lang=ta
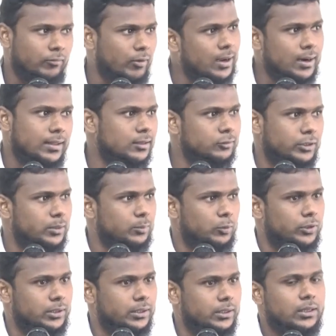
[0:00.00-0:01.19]
வணங்காதன்னு சொல்லி
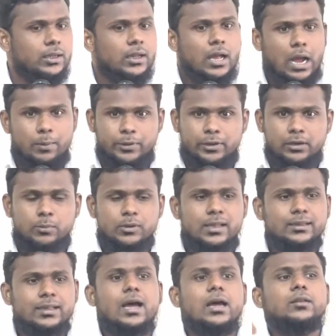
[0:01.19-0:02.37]
போட்டிருக்கு அப்படி இருக்கும்போது
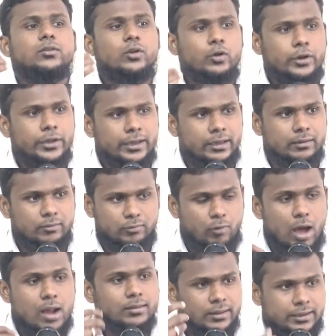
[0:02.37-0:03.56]
அந்த கர்த்தரோடைக்கு
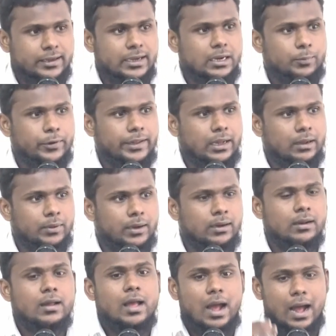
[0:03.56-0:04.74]
வார்த்தைக்கு கீழ்ப்படியாமல்
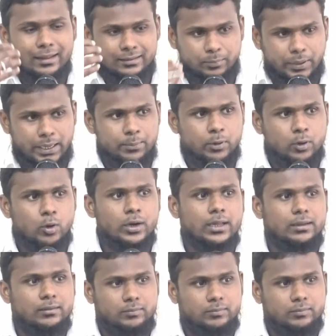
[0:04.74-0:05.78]
அந்த பைபிளோட